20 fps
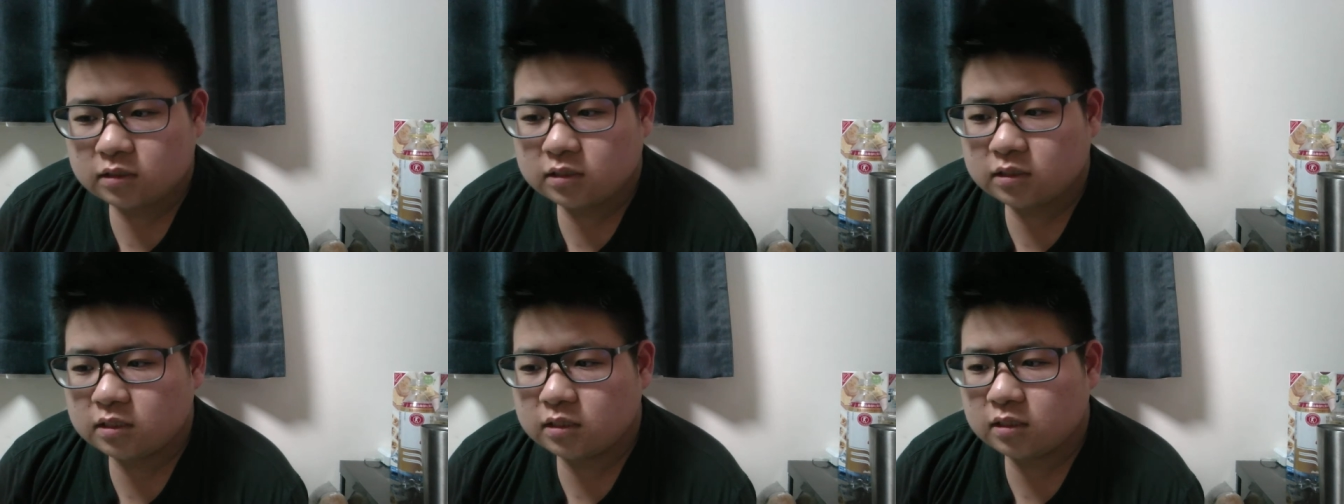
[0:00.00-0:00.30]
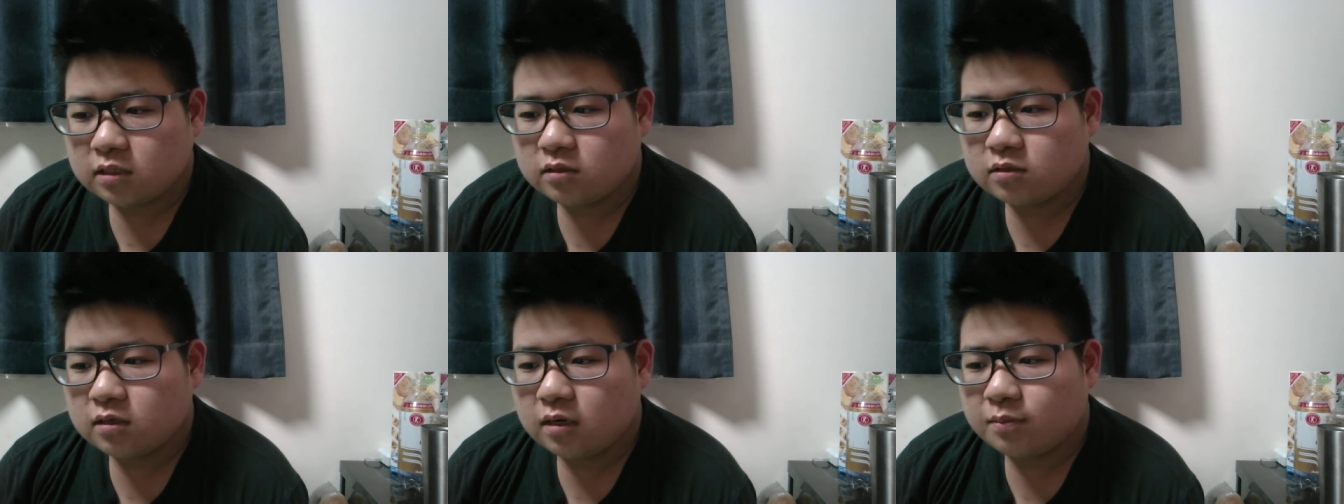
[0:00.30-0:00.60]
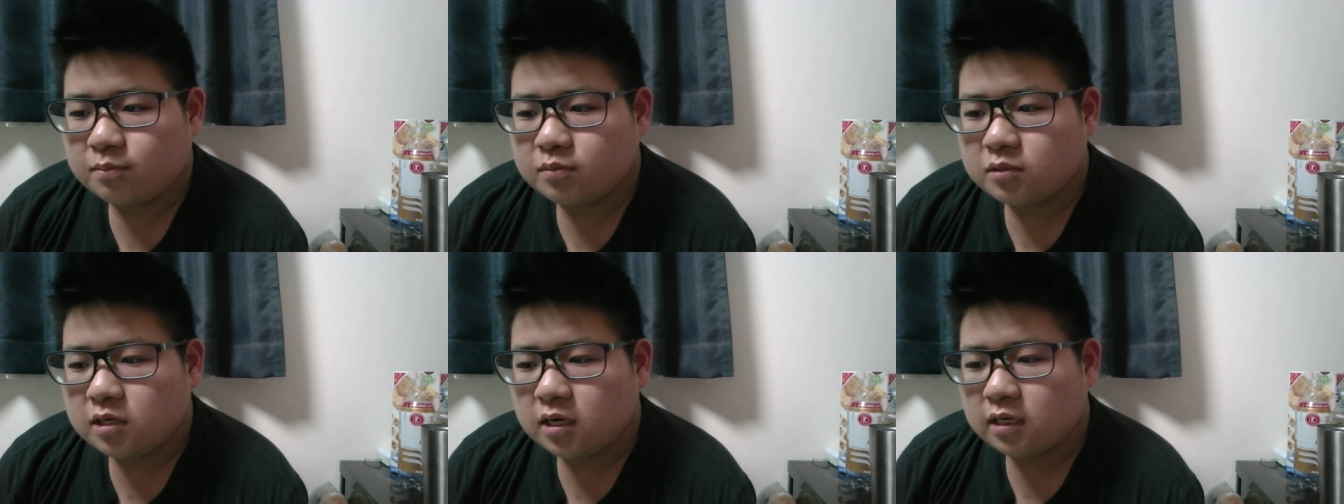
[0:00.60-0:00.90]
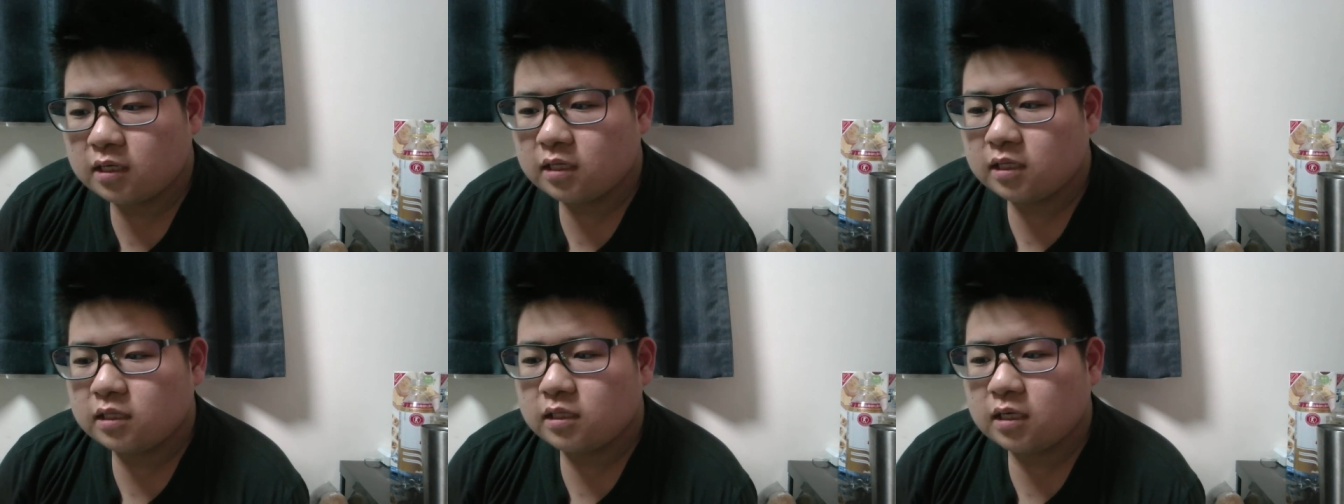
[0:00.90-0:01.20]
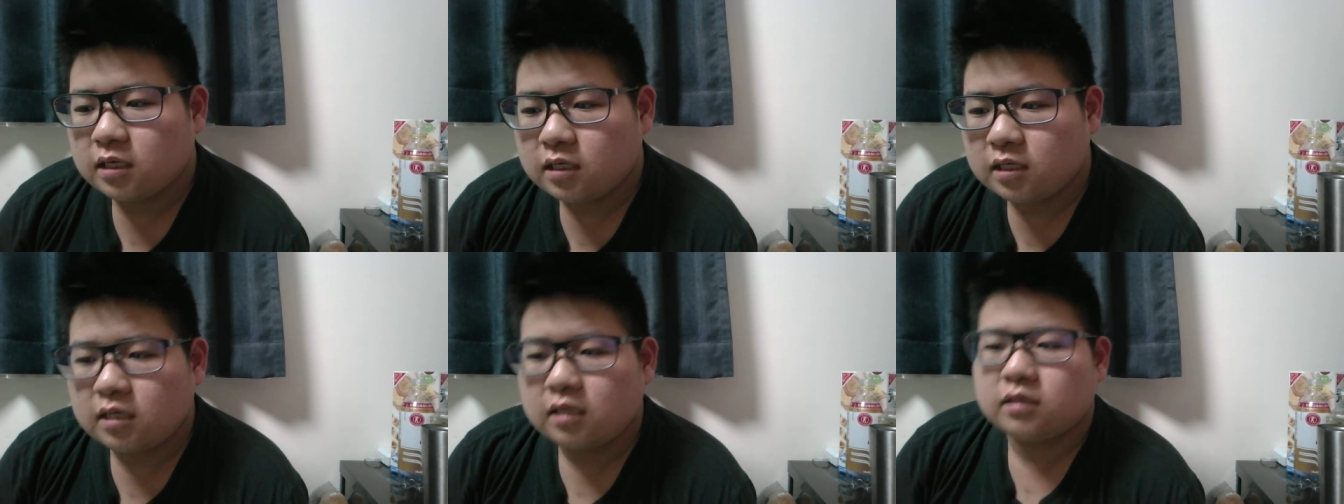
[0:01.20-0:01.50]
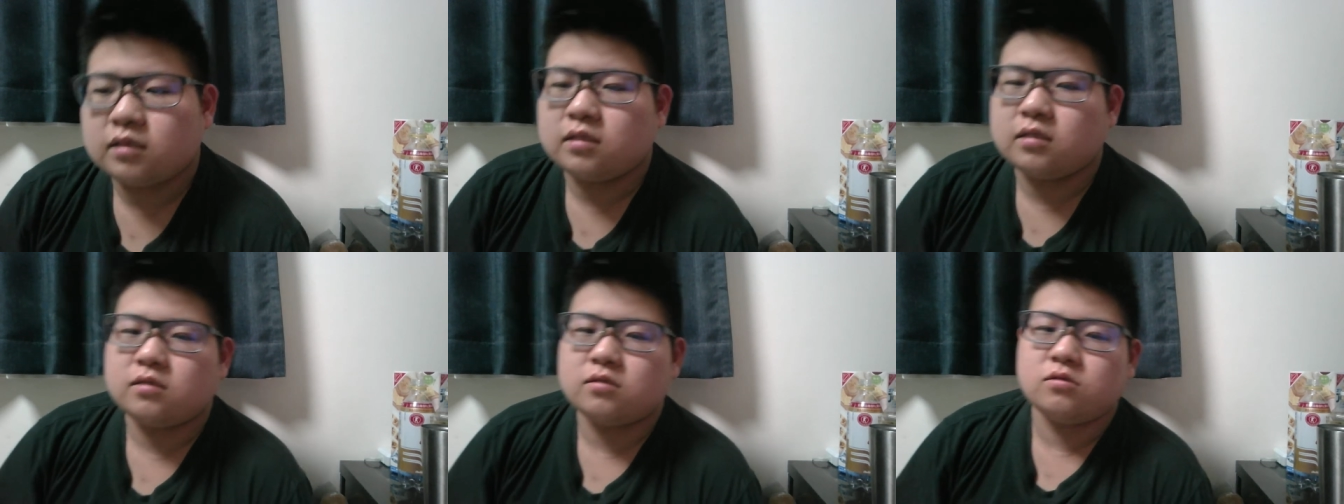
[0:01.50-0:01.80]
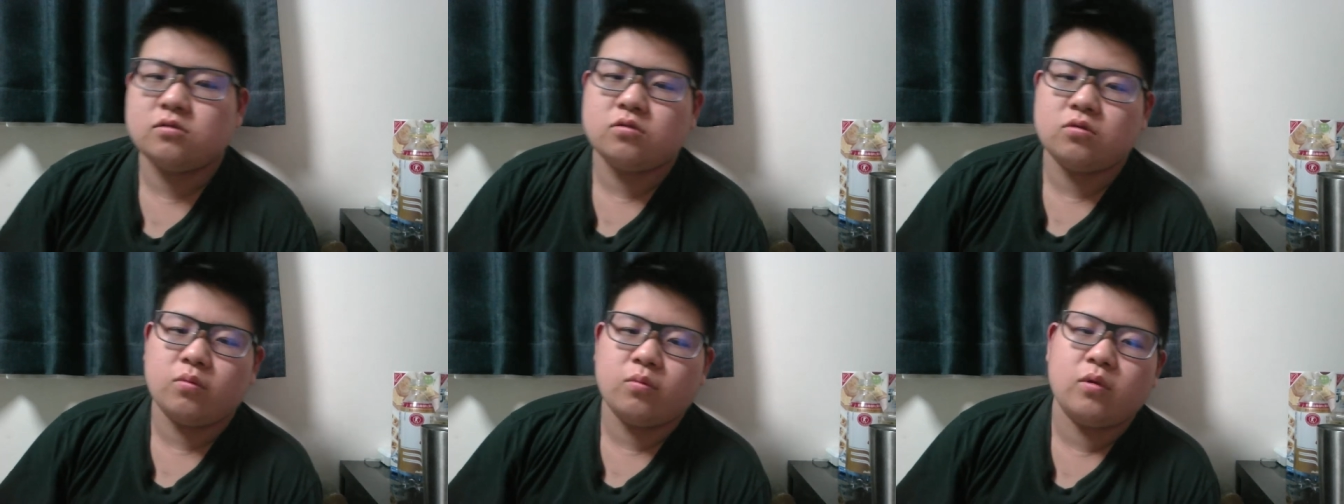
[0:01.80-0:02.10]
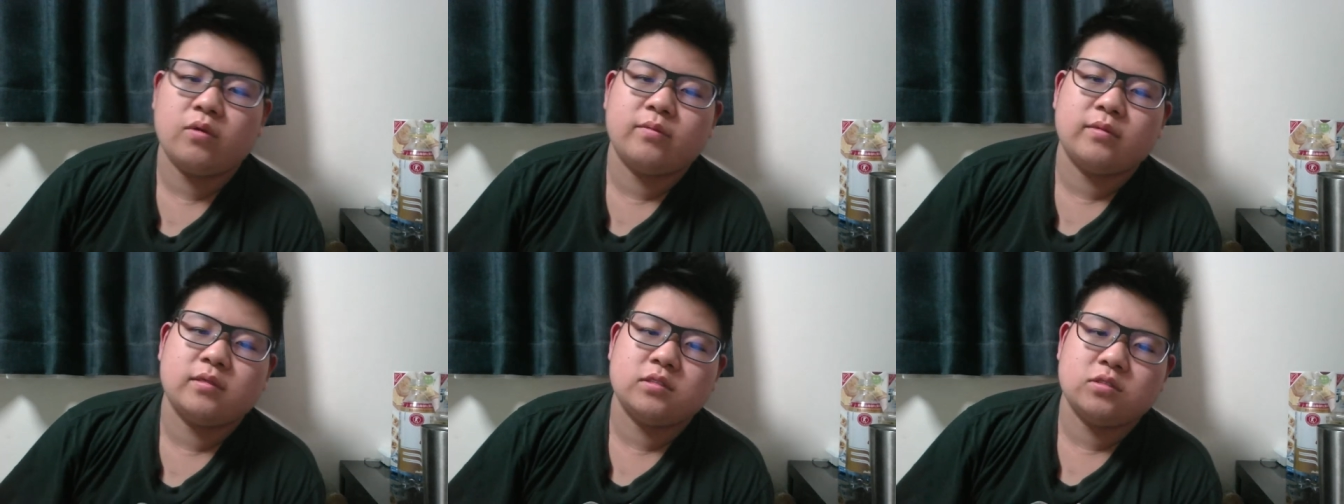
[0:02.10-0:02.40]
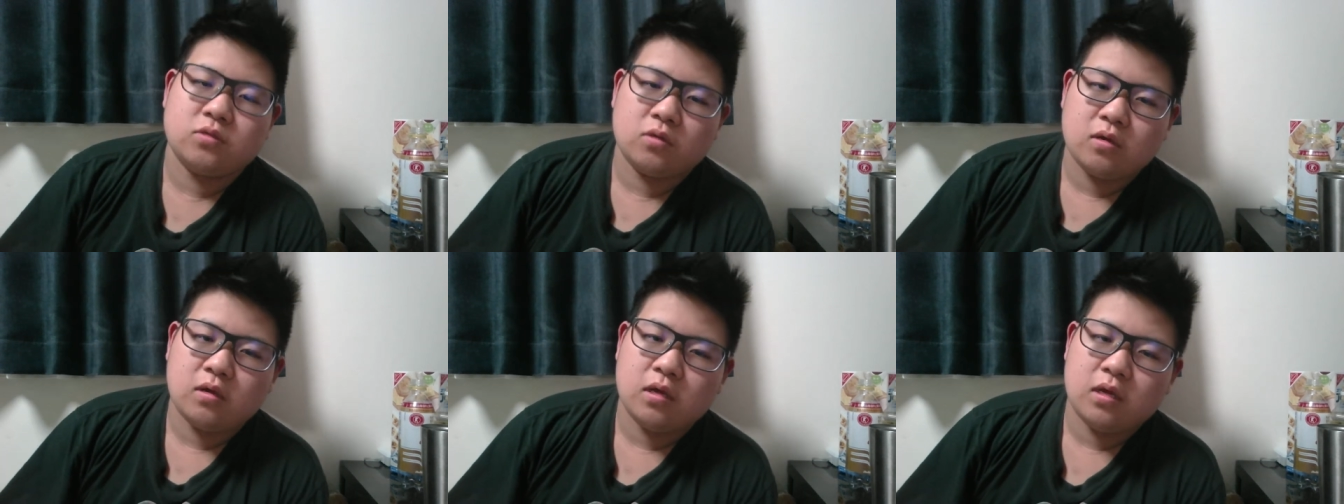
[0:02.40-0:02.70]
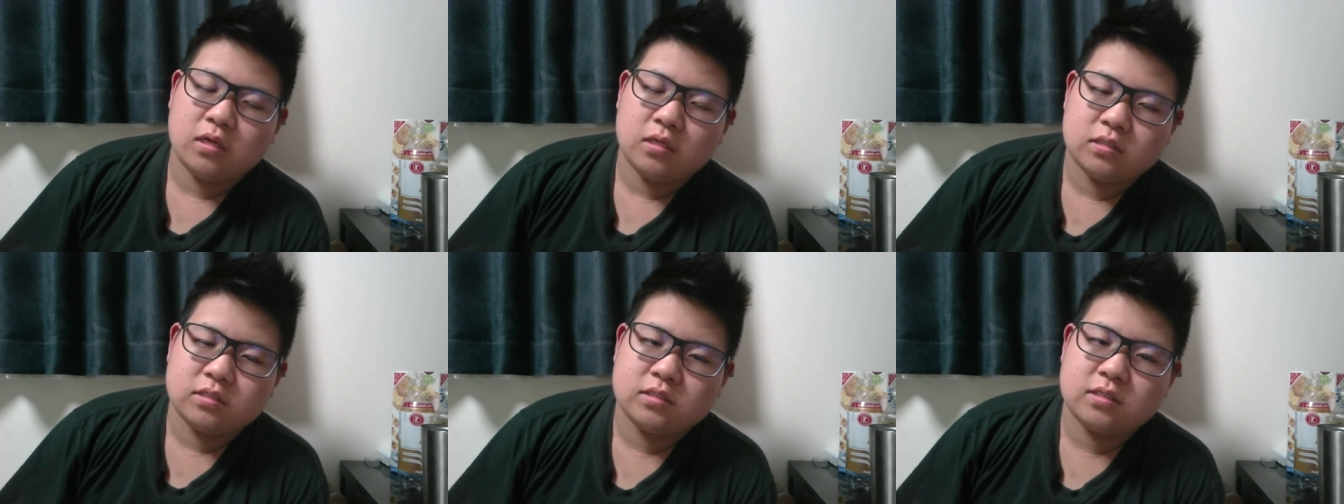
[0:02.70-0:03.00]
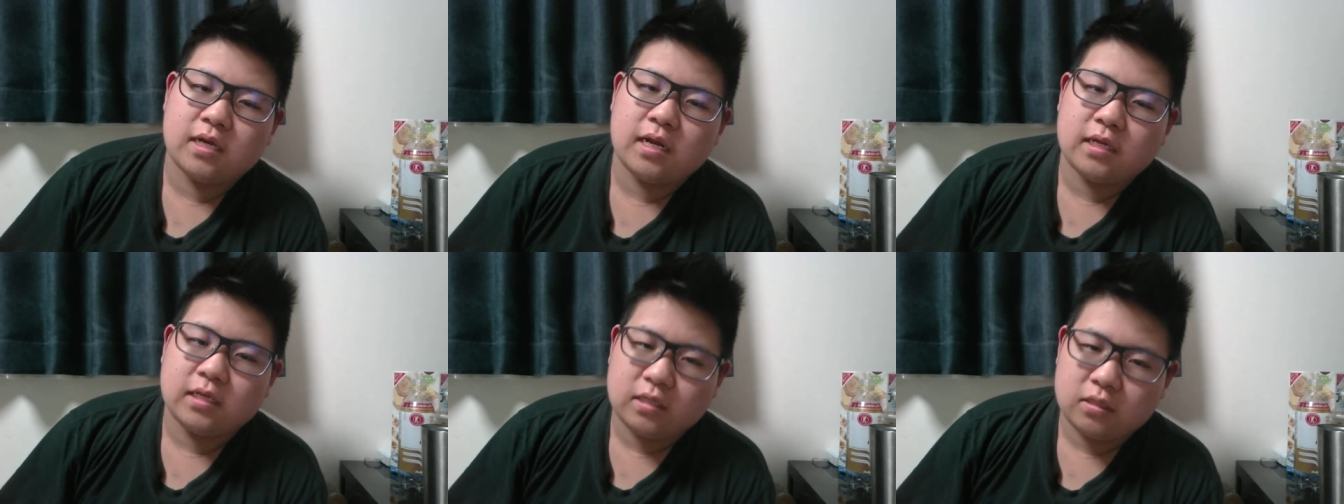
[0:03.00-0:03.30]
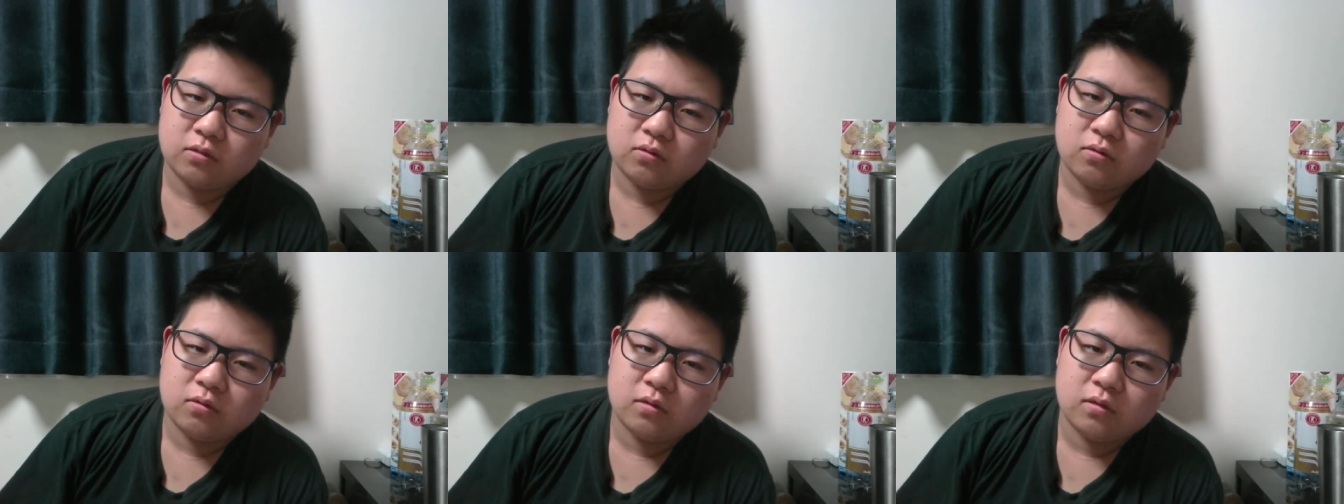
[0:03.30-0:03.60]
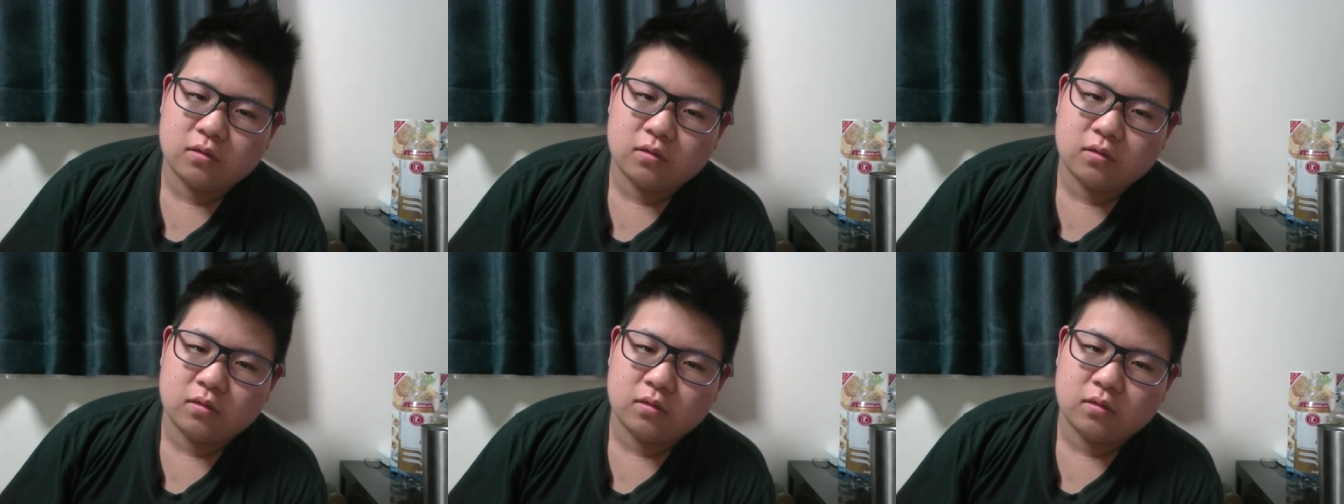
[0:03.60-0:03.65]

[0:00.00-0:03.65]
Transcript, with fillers: きなグラップラー系だけやってくると思いますよ。辛いけど。